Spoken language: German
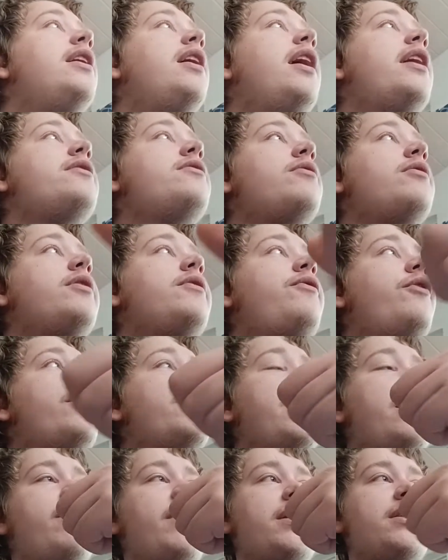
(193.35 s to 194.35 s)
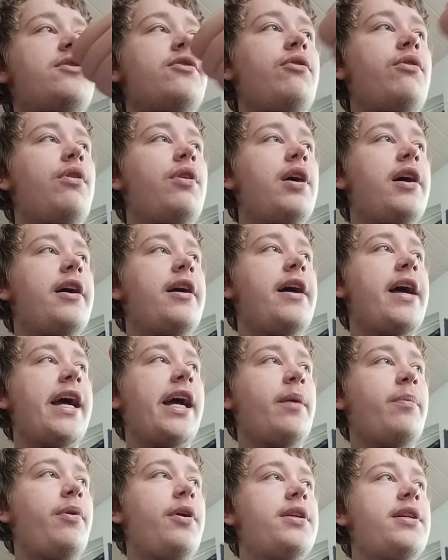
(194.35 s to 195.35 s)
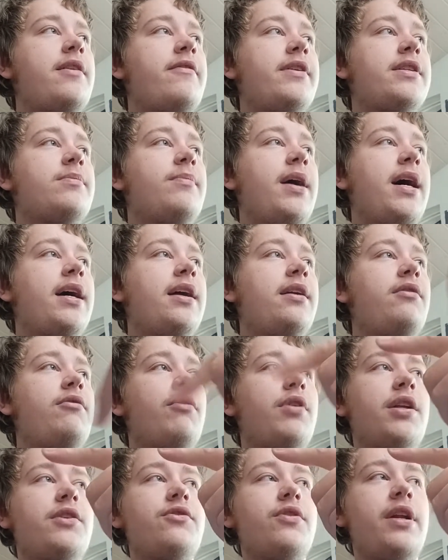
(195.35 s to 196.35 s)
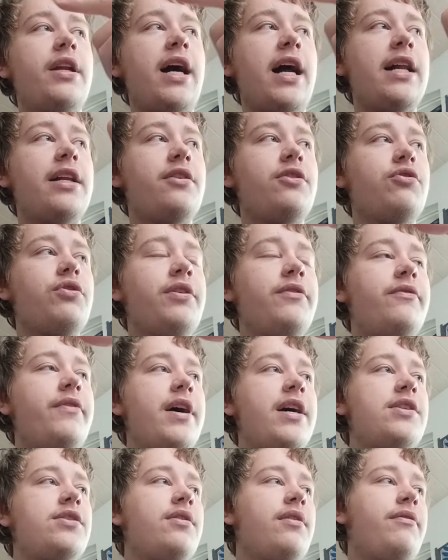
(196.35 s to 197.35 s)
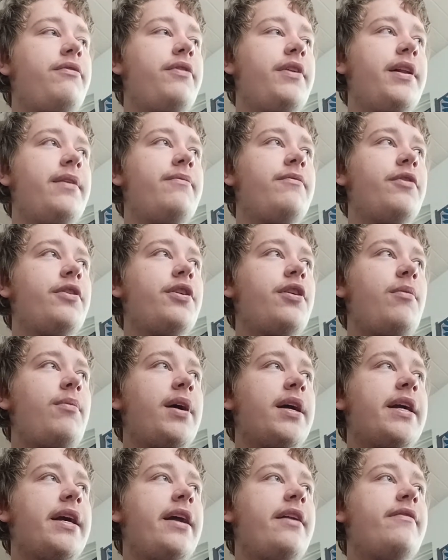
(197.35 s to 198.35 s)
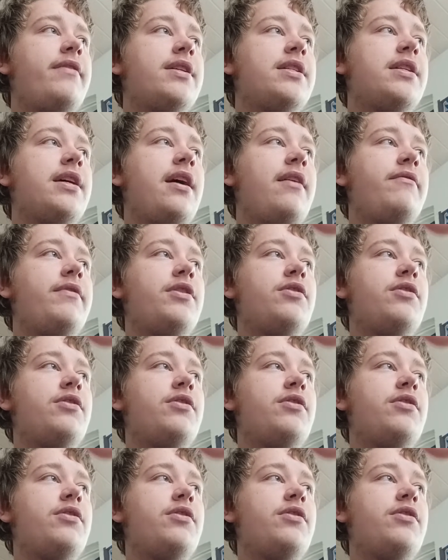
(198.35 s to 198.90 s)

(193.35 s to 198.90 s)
also ich würde gerne mal zu äh, Harry Potter was machen oder zu den alten Universal-Filmen würde ich auch mal gerne was sagen,